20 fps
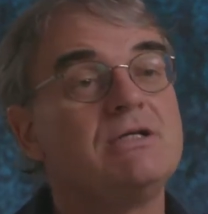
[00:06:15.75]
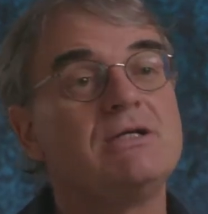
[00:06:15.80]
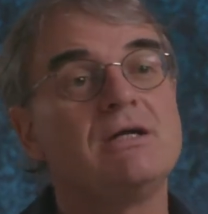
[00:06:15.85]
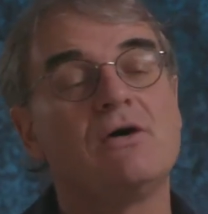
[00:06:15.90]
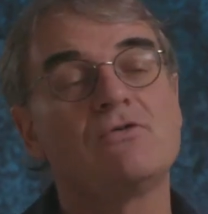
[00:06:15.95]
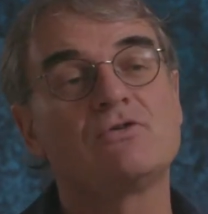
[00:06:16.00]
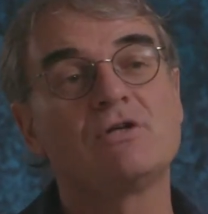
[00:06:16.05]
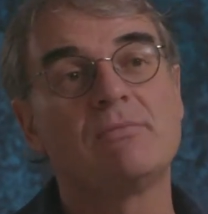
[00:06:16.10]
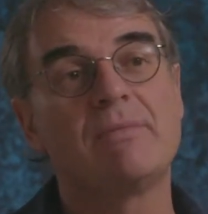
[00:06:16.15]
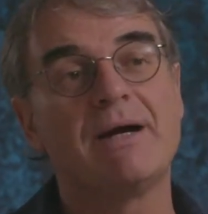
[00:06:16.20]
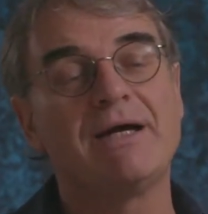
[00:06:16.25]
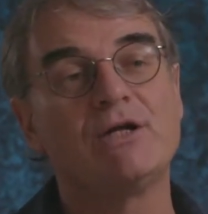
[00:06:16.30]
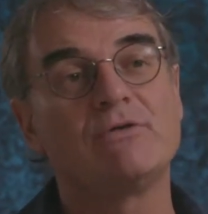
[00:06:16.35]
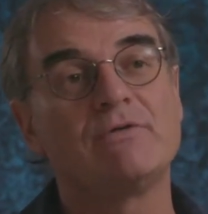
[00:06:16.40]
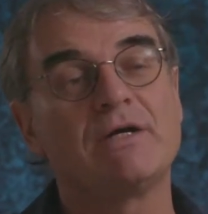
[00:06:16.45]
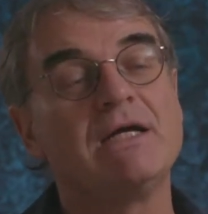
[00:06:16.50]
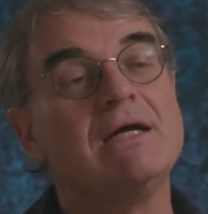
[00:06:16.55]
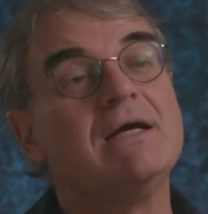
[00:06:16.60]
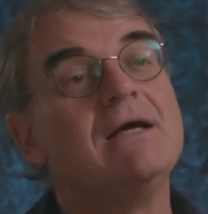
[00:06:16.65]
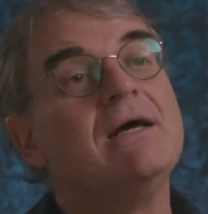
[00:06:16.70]
die da auf der
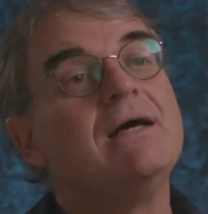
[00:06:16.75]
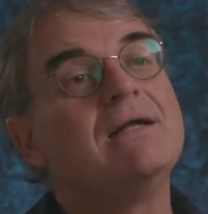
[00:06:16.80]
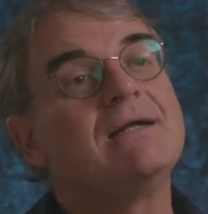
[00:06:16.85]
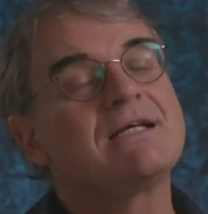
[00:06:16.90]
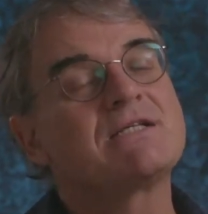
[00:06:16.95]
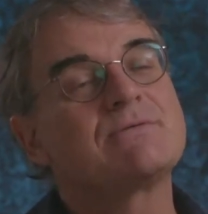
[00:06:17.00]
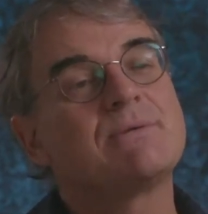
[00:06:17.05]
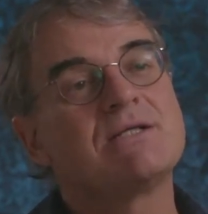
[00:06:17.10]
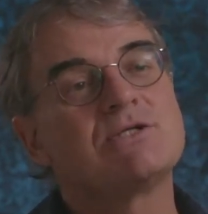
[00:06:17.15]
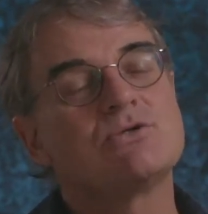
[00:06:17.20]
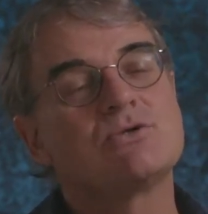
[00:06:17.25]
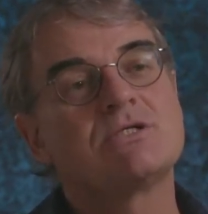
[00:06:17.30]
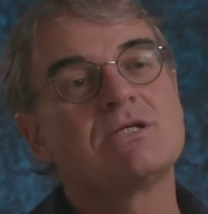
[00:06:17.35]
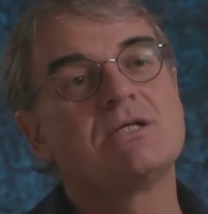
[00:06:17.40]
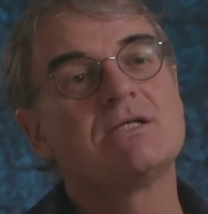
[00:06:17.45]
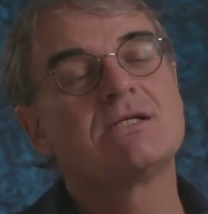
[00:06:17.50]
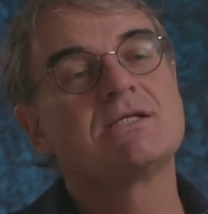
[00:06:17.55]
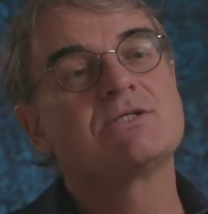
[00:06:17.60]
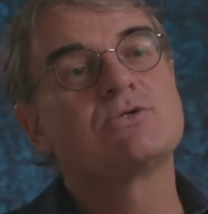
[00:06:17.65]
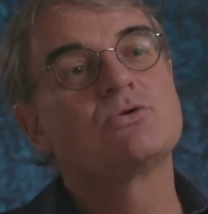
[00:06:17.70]
Mainer waren. Das waren
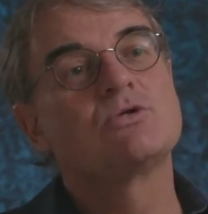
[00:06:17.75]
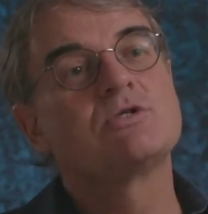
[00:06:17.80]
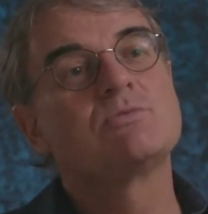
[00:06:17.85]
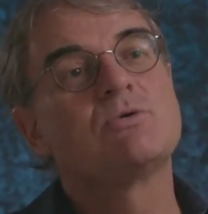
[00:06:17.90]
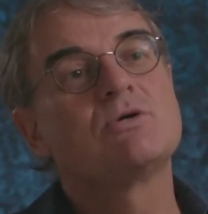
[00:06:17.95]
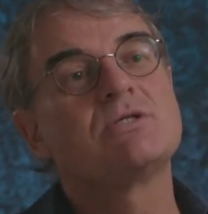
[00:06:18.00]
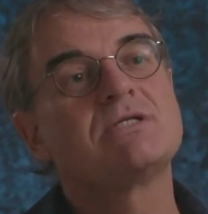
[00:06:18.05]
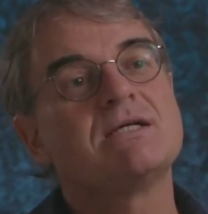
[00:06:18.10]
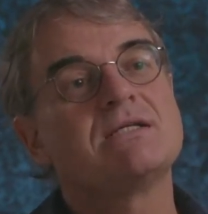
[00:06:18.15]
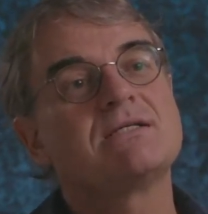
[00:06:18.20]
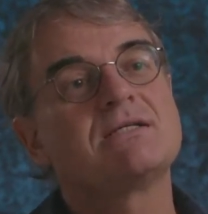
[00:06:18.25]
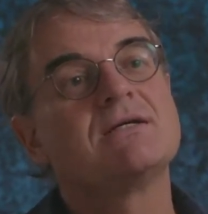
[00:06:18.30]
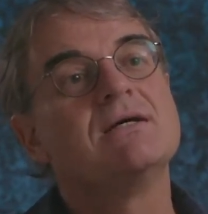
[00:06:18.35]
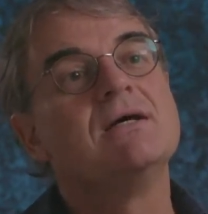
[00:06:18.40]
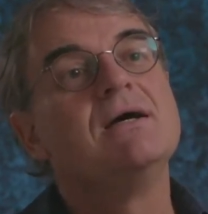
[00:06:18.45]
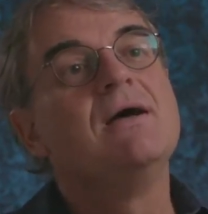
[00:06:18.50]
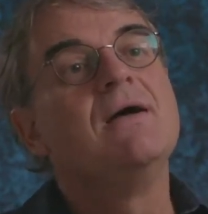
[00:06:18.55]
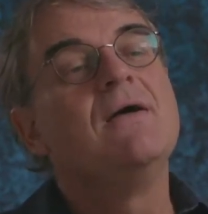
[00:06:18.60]
Sozialisationsprozesse,